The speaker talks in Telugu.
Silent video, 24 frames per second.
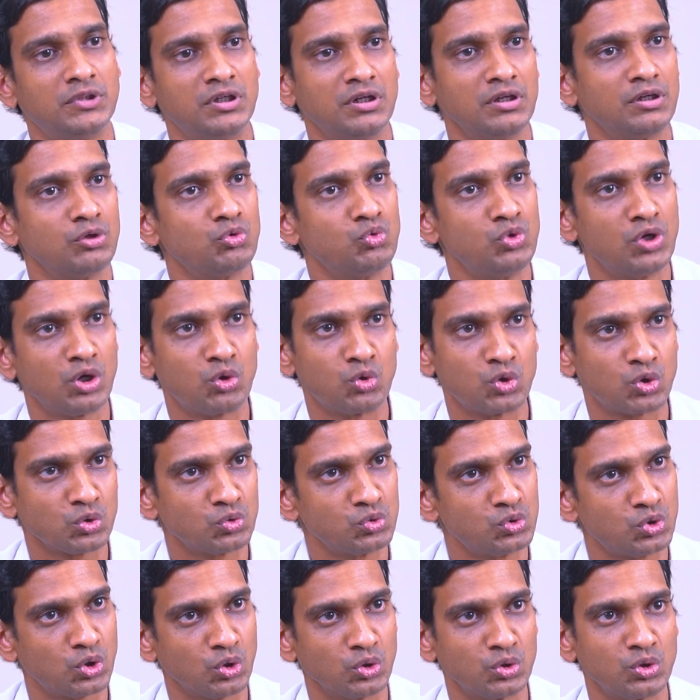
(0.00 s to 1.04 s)
అంటే గుడ్డ
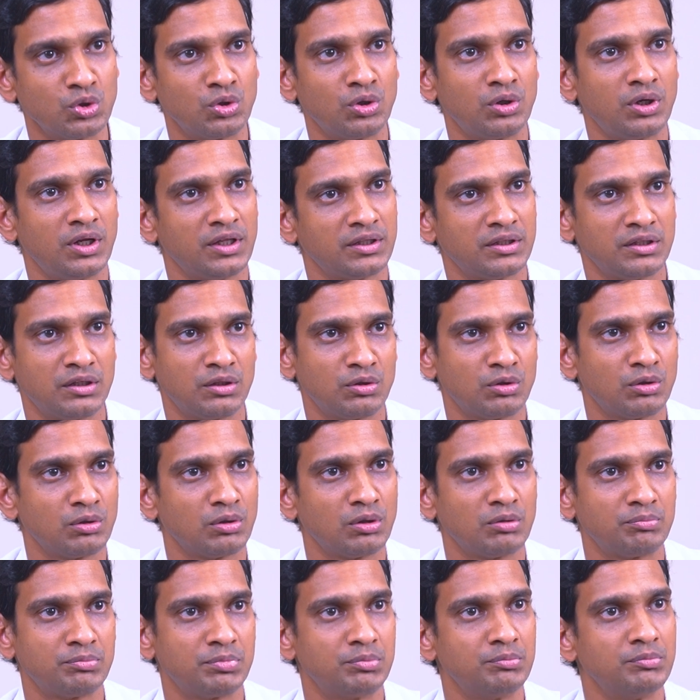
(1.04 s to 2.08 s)
కొట్టుకుంటుందో లేకపోతే ఏదో
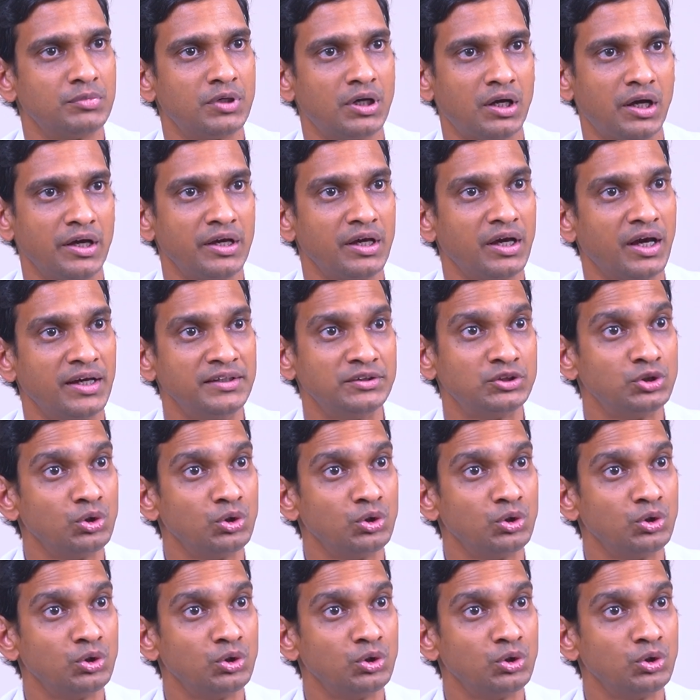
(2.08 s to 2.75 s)
hmm.